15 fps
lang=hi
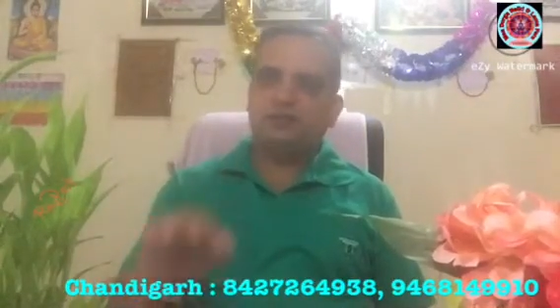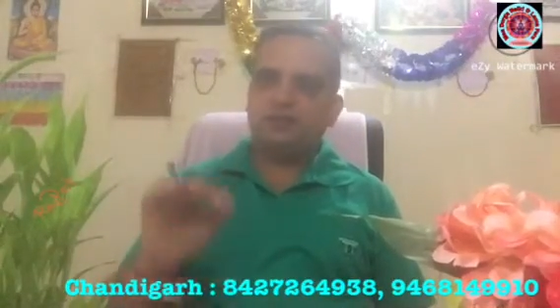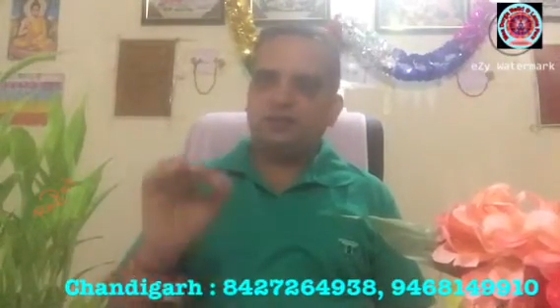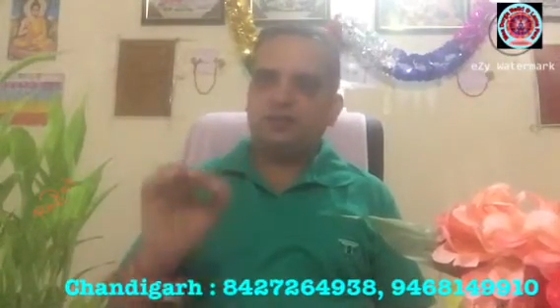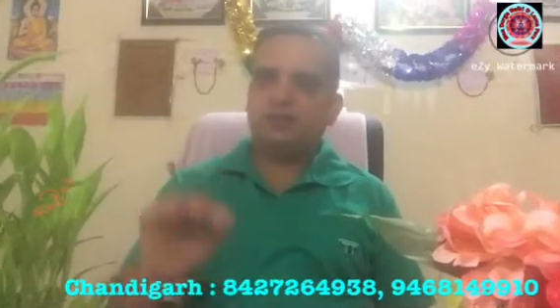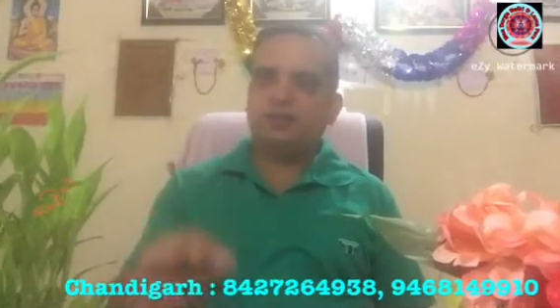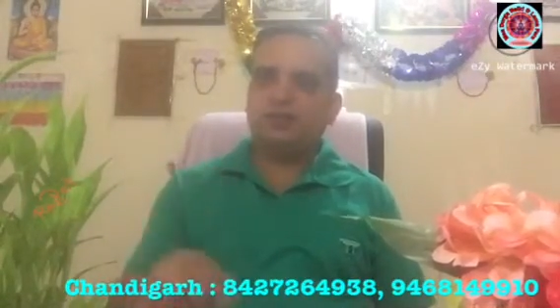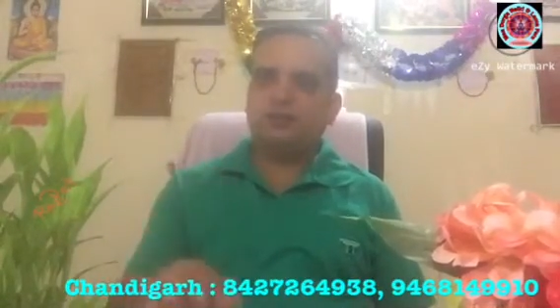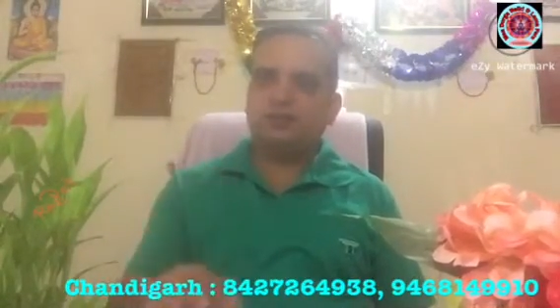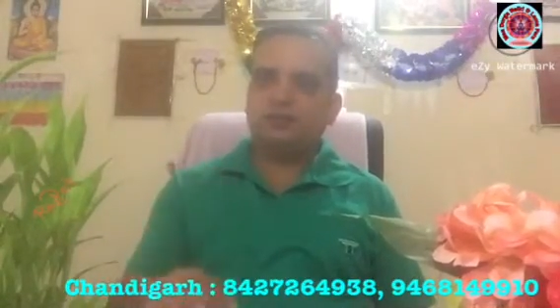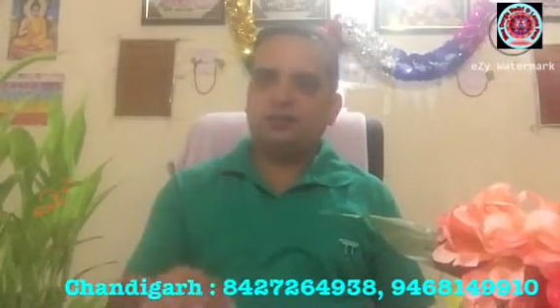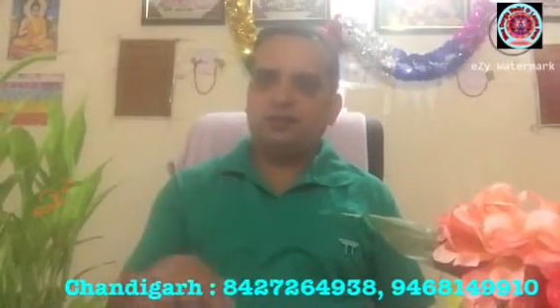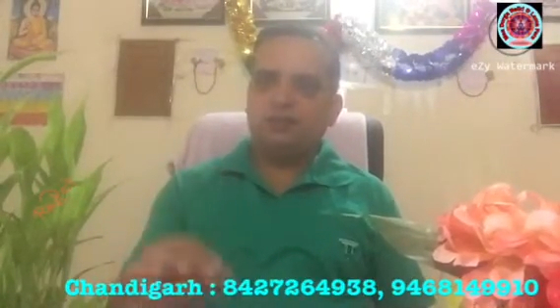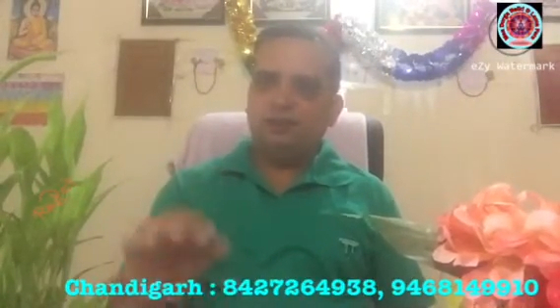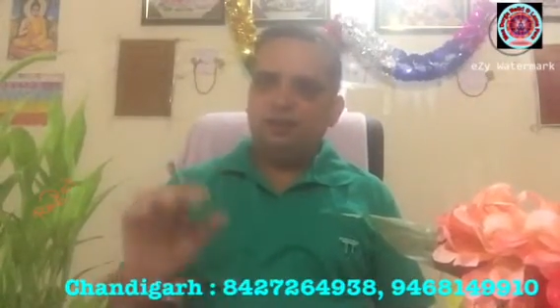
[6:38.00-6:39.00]
रजिस्ट्रेशन
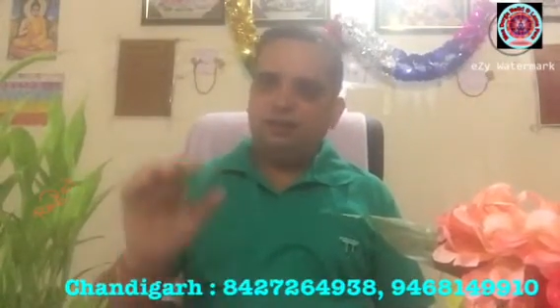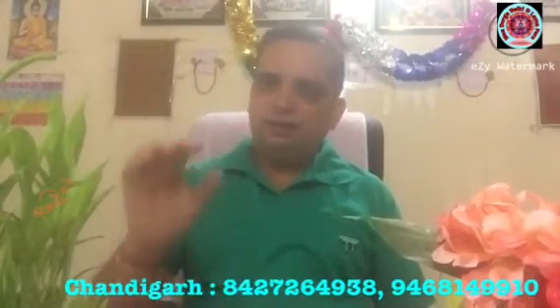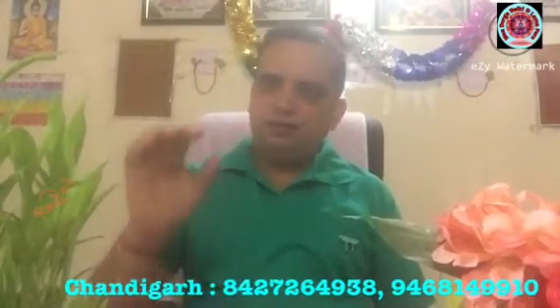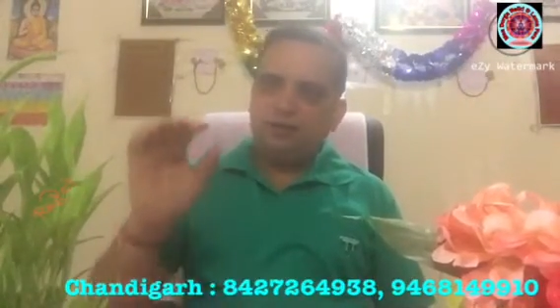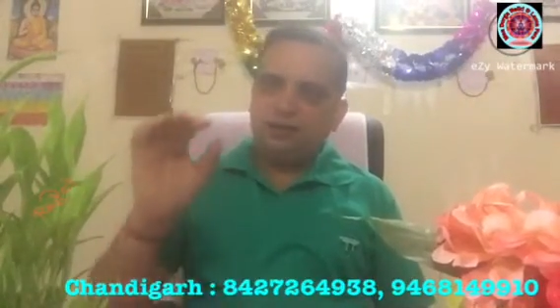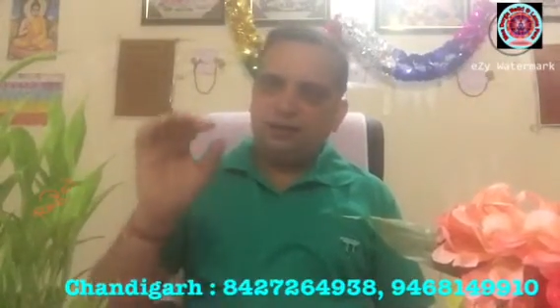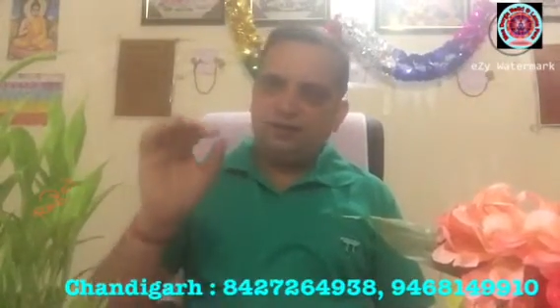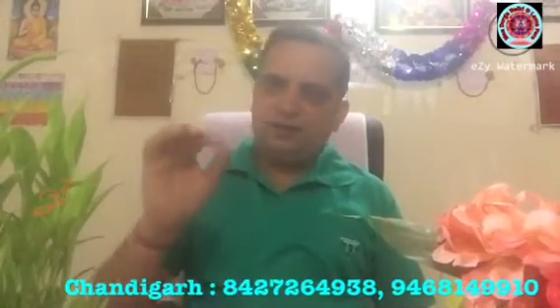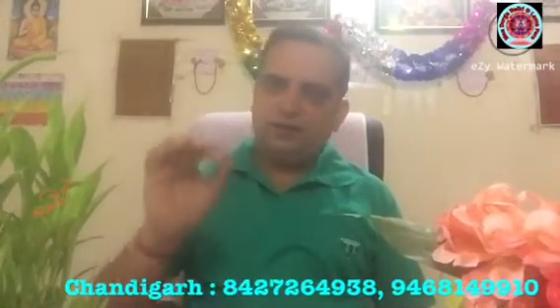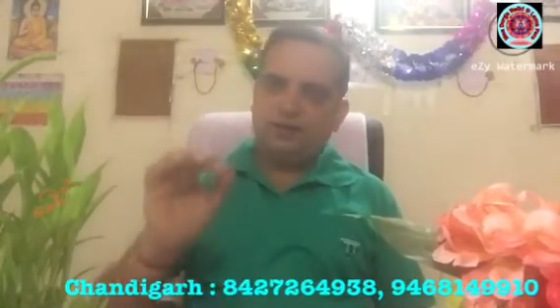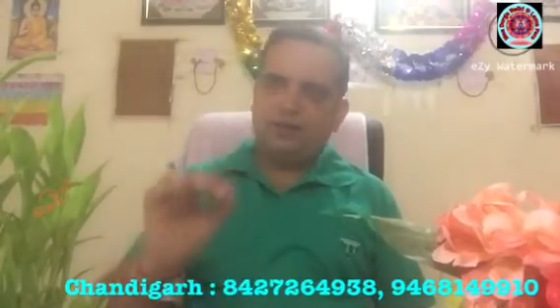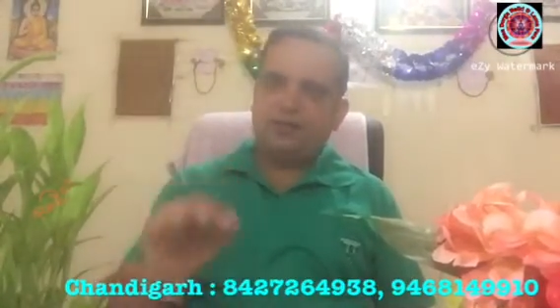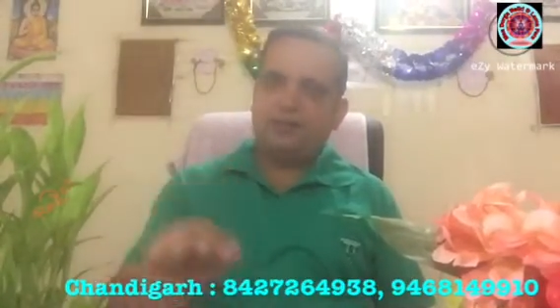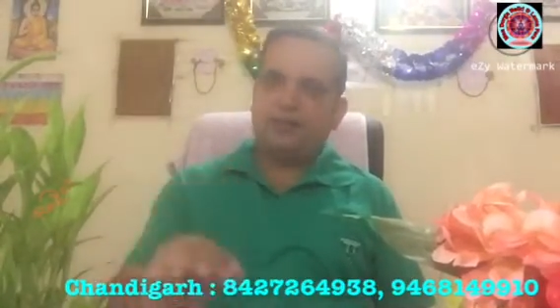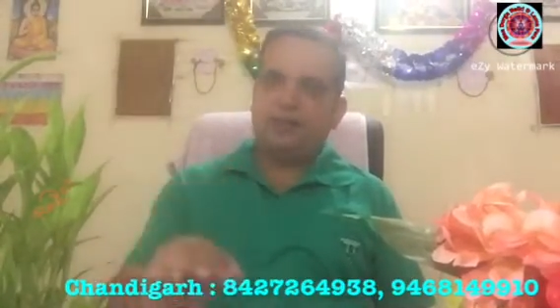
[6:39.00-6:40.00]
करवाता है लामा फेरा
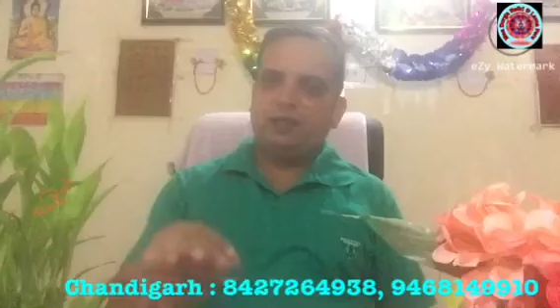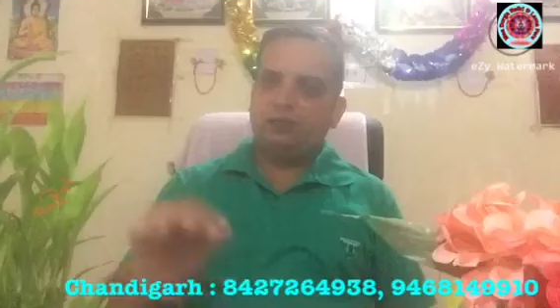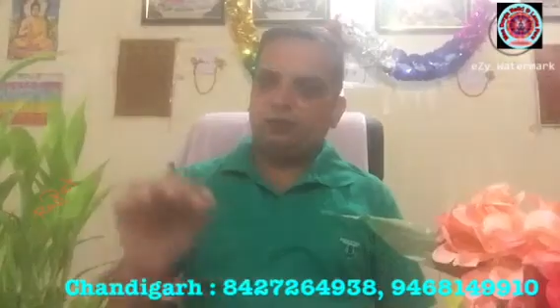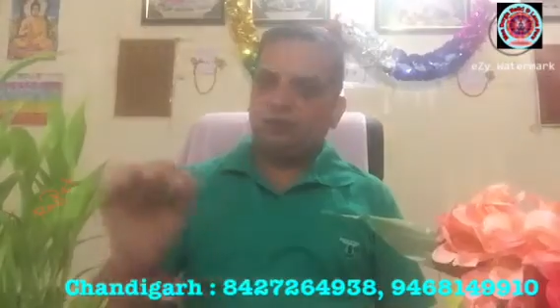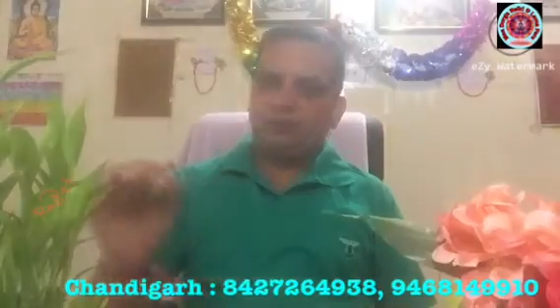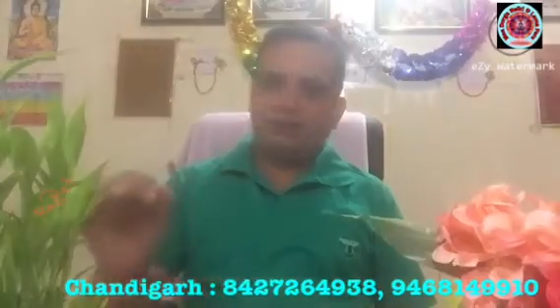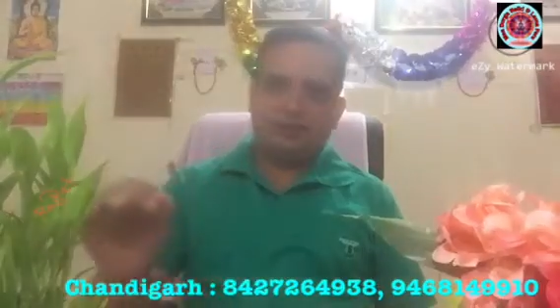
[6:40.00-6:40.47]
किट के और उसके